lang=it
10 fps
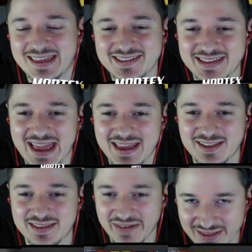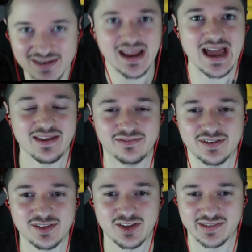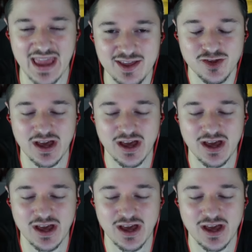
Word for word: Cioè chi sei? Ti vedo in live? Ci sei in